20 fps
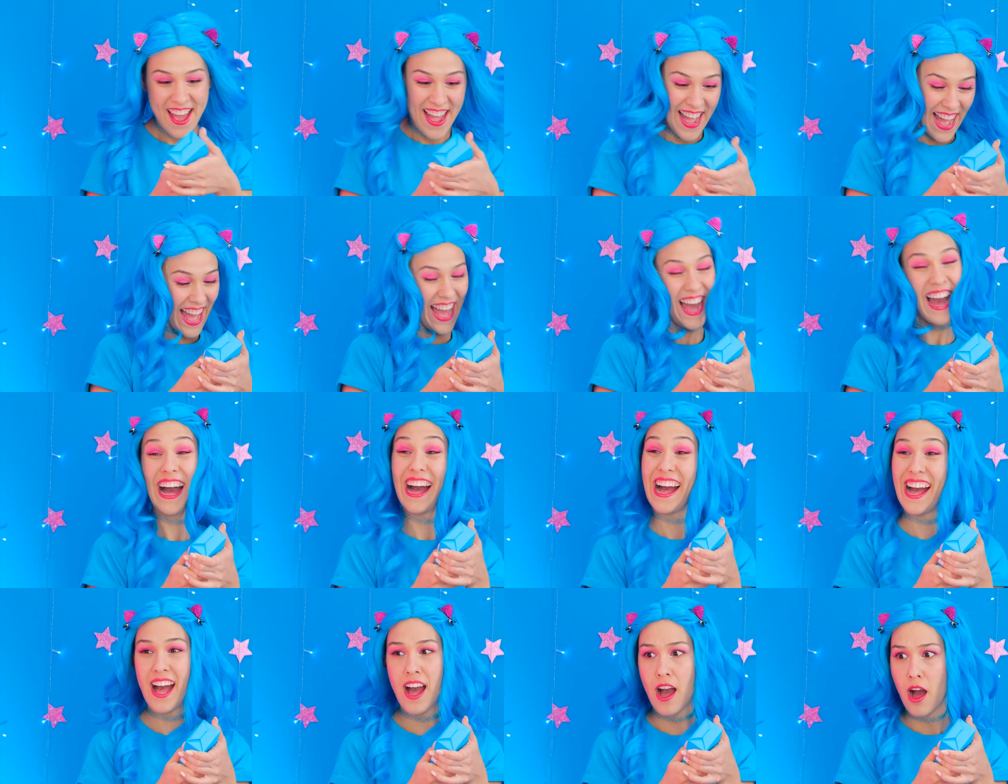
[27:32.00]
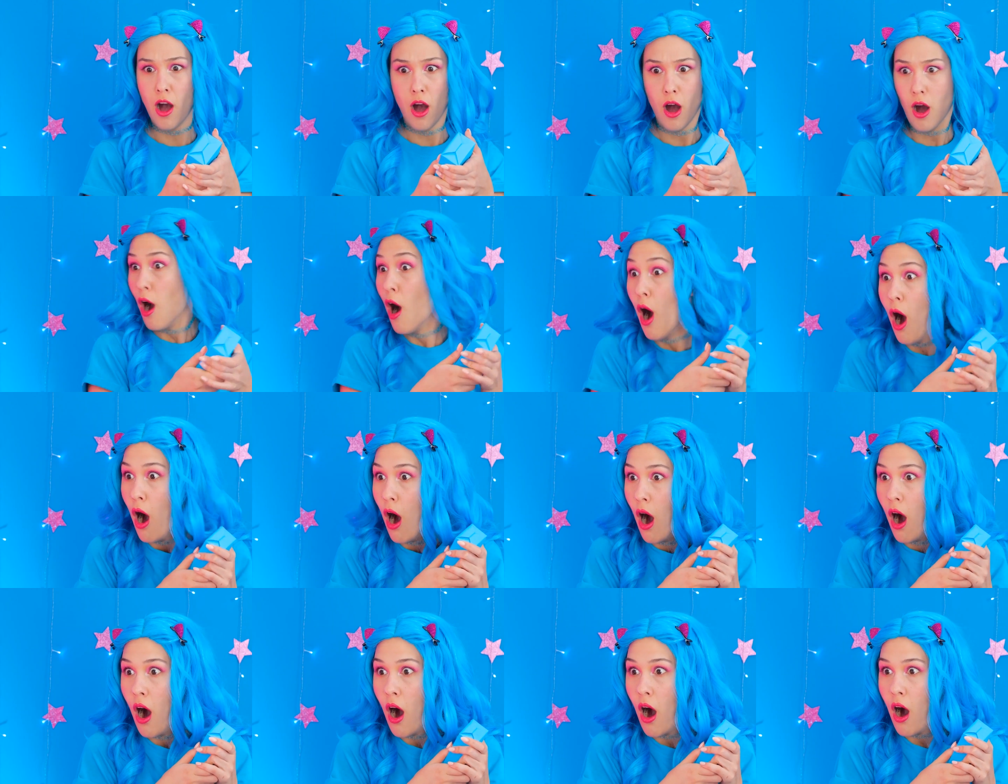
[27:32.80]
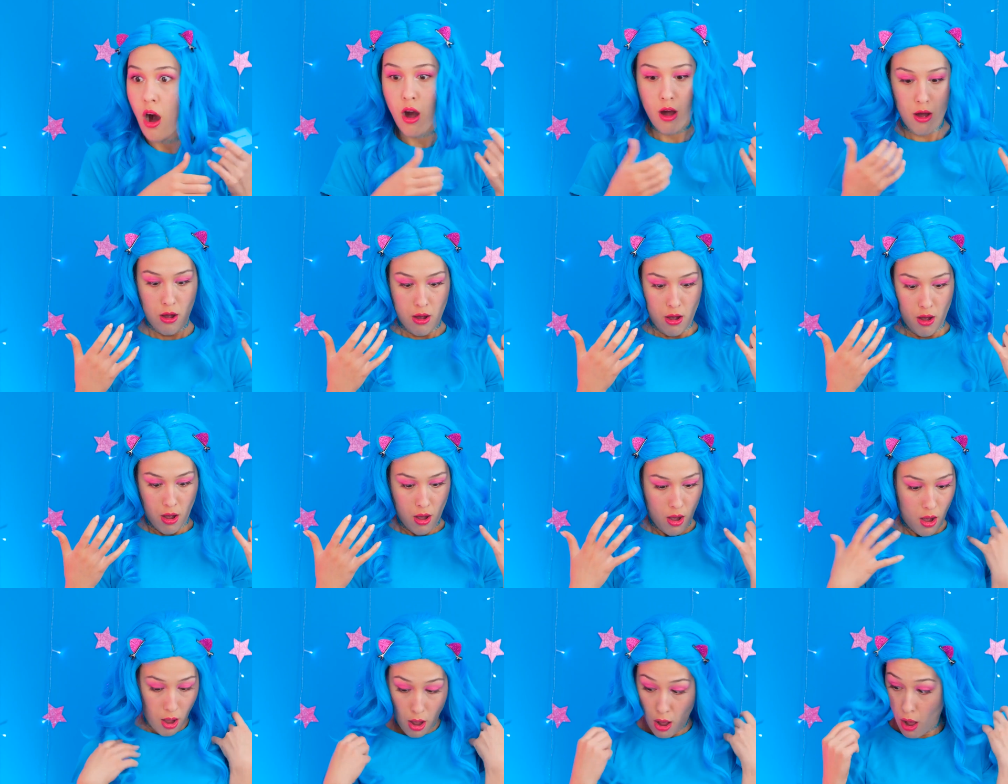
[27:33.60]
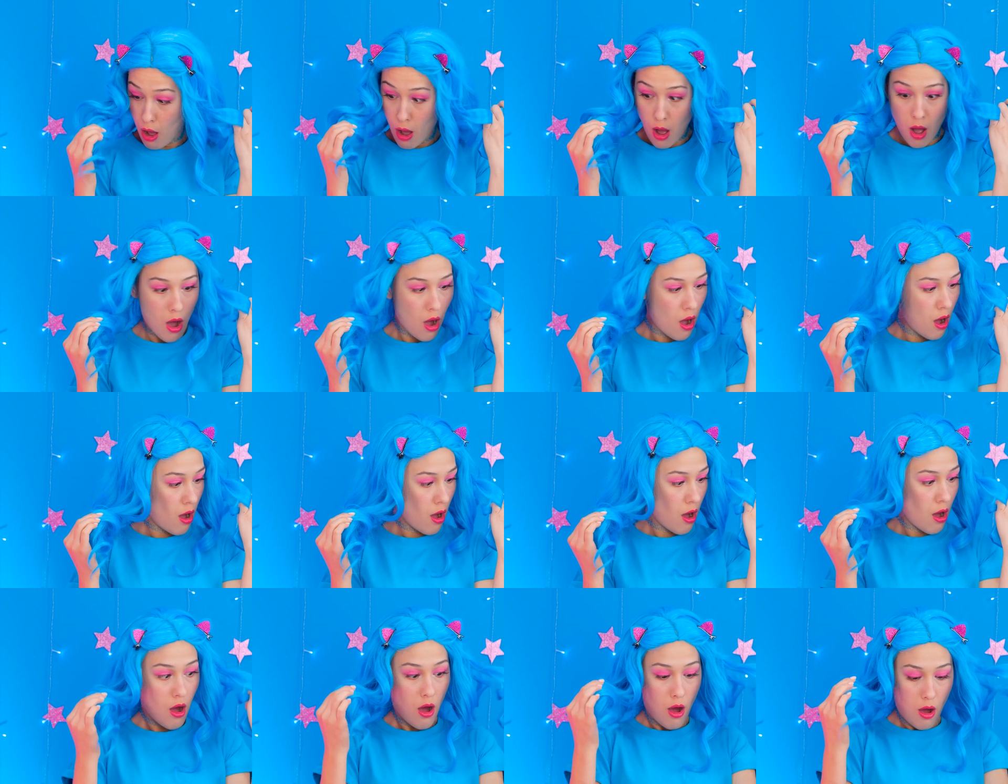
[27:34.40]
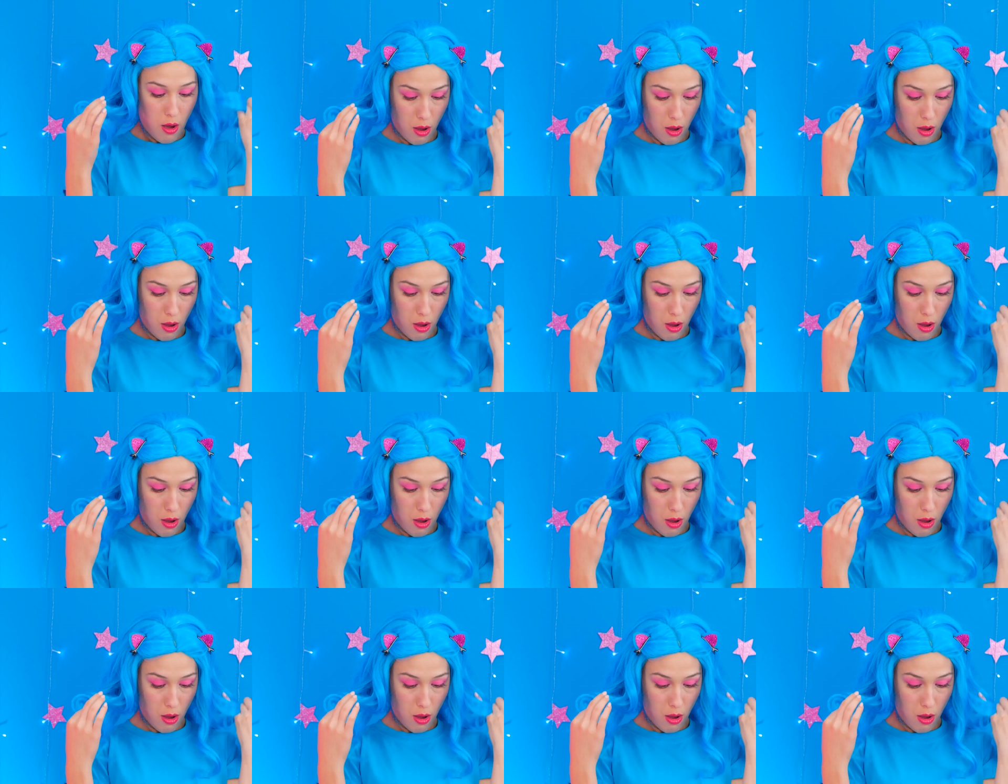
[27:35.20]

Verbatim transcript: Này, mà chờ chút. Cái gì thế này? Tớ chuyển thành màu